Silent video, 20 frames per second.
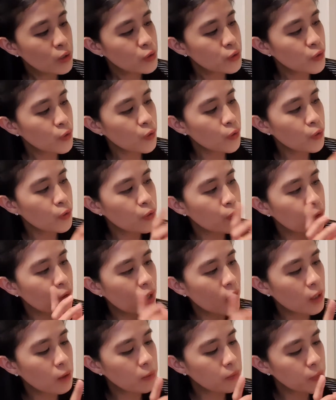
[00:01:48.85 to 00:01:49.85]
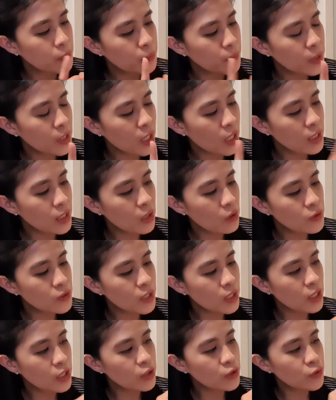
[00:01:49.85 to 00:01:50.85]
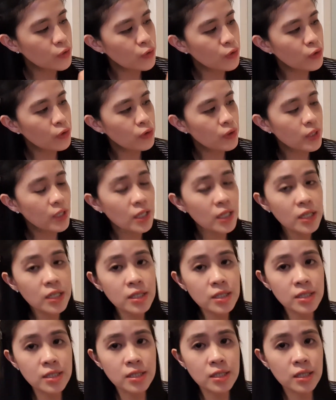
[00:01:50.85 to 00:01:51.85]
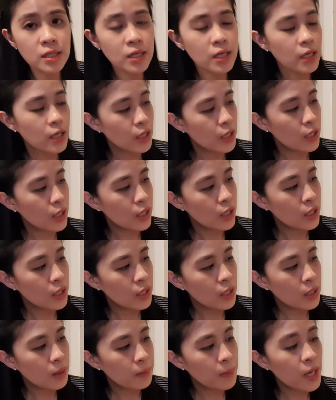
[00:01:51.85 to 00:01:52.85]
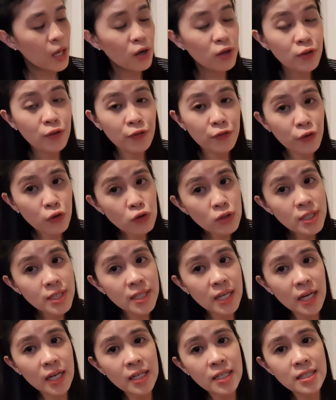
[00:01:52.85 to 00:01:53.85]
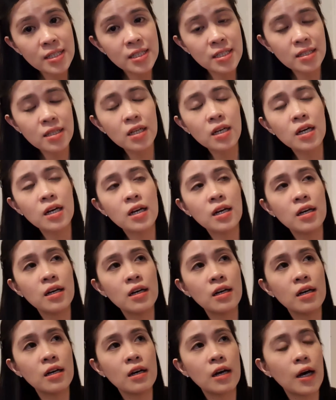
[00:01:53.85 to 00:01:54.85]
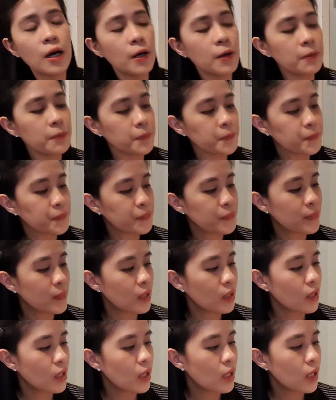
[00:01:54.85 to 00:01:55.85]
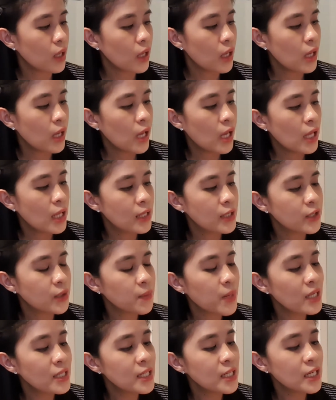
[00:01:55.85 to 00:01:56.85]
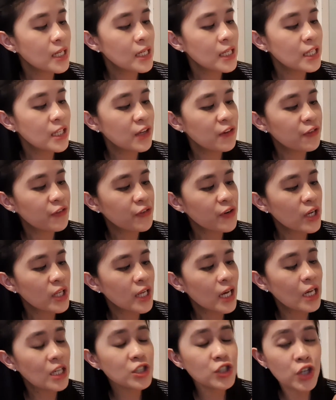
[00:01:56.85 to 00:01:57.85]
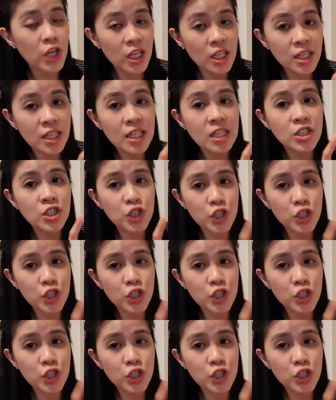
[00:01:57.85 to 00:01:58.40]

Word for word: So, um, yung pinakita ko sa inyo is meron full size na um, dramatically different hydrating